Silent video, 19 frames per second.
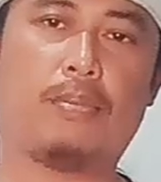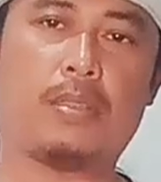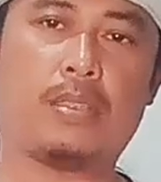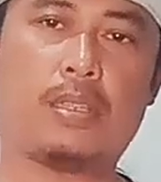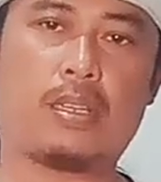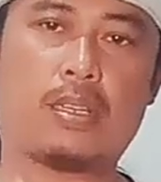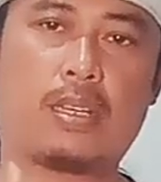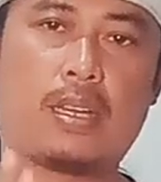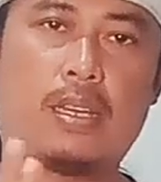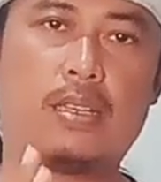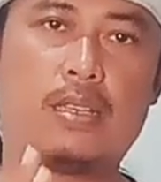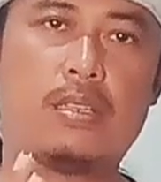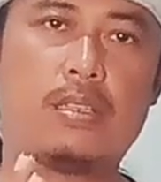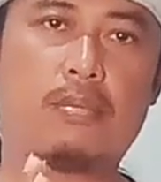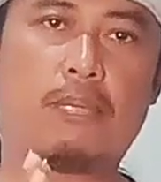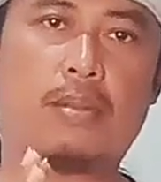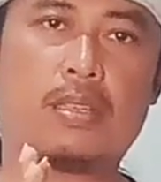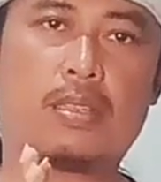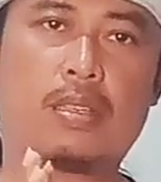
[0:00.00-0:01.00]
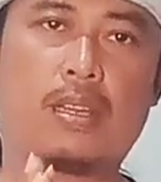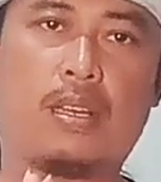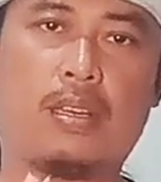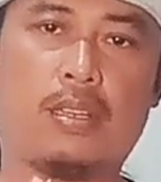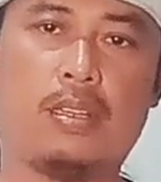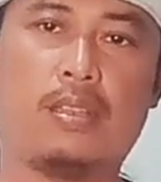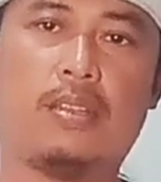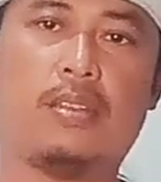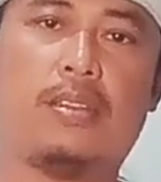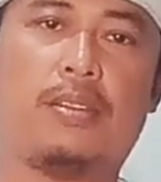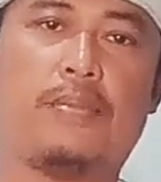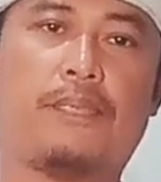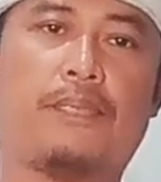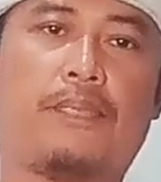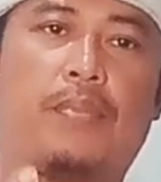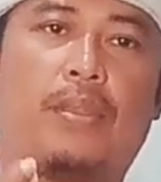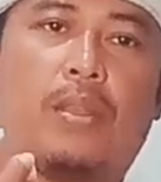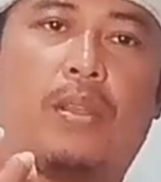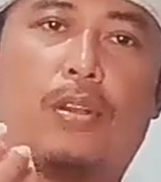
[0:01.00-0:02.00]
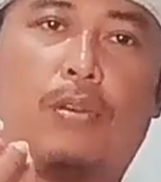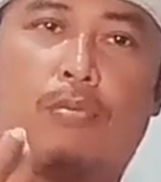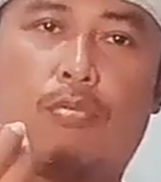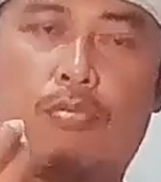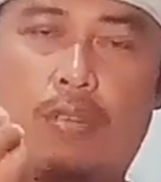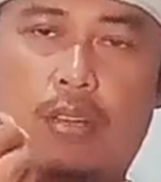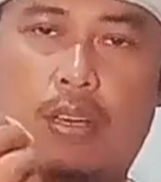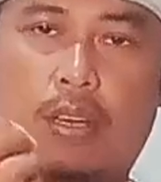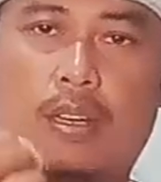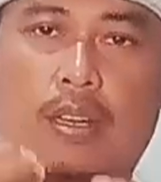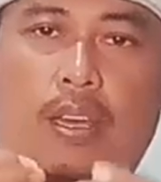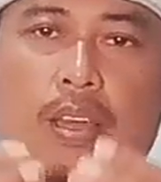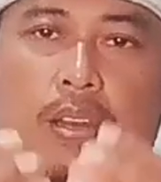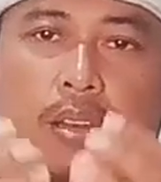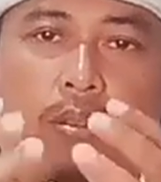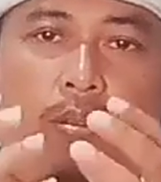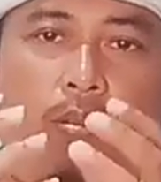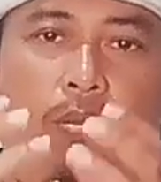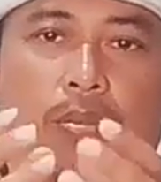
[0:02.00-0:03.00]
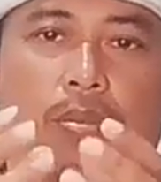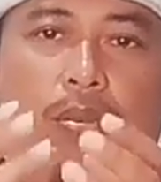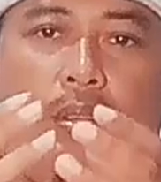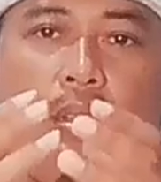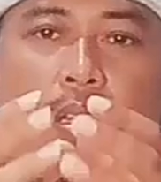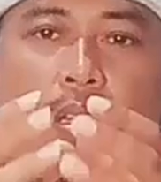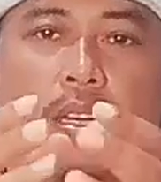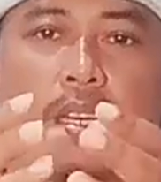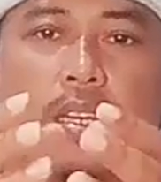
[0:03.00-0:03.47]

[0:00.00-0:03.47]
Bacakan 11 kali. Kemudian air itu